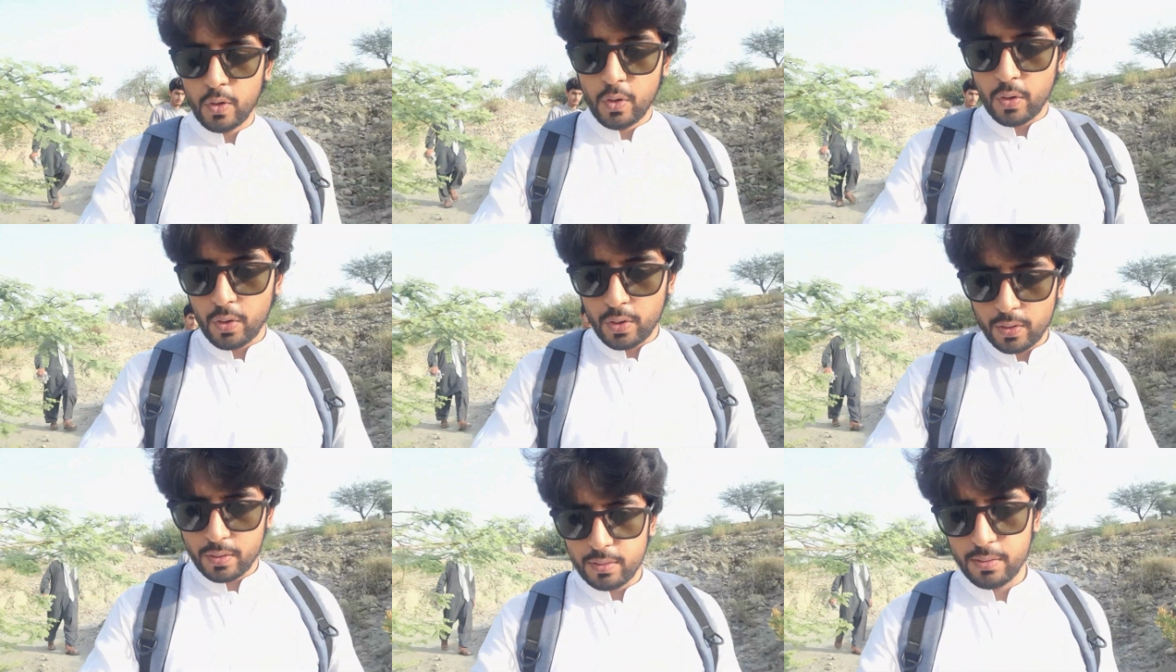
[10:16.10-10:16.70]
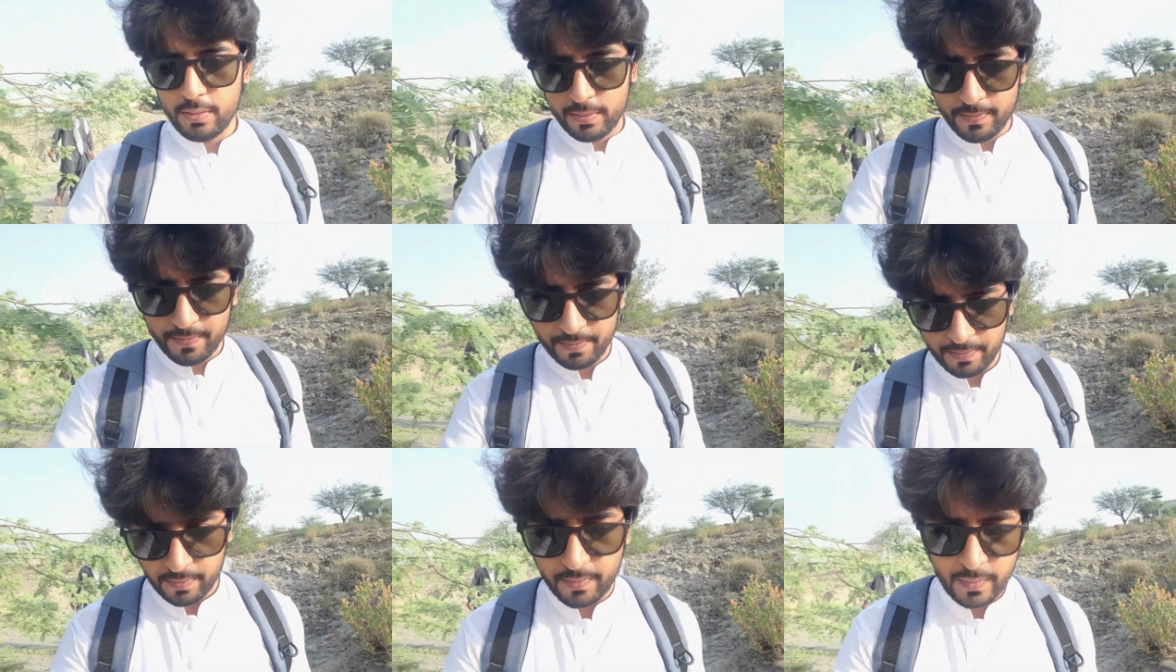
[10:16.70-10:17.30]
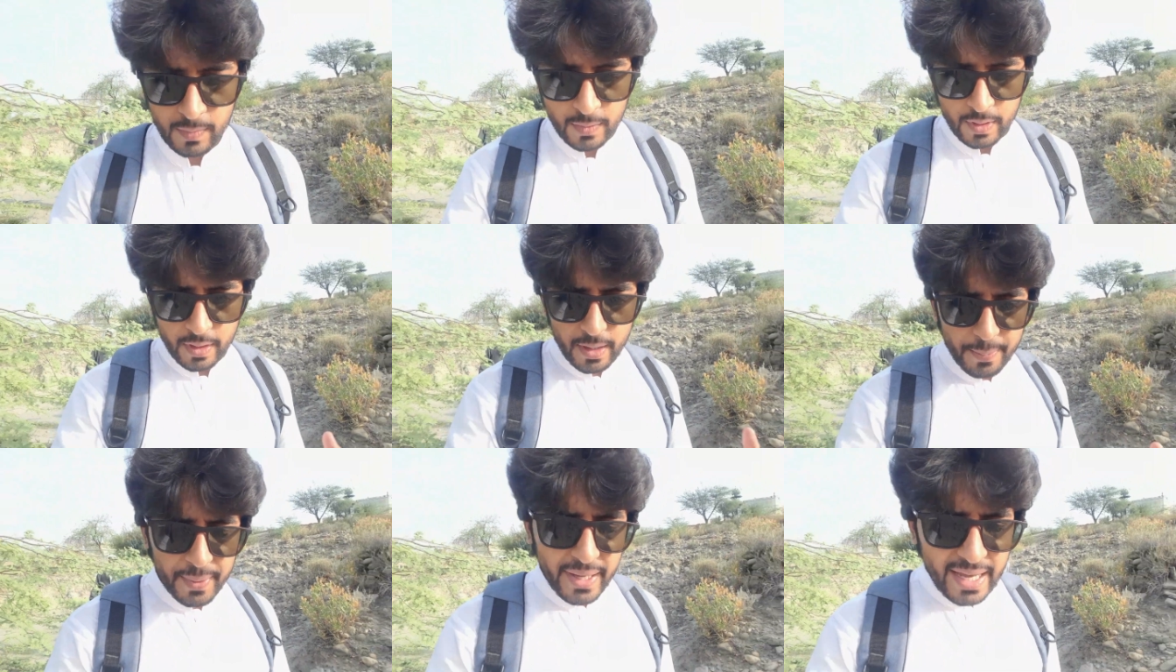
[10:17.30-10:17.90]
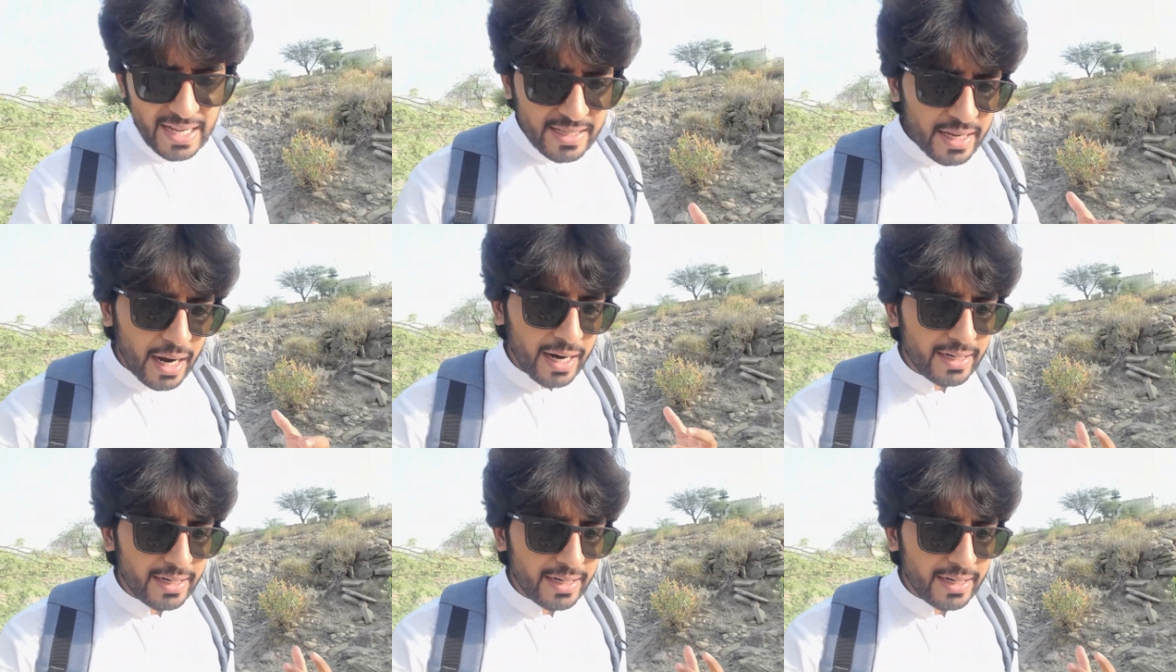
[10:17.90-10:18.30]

और के पी के से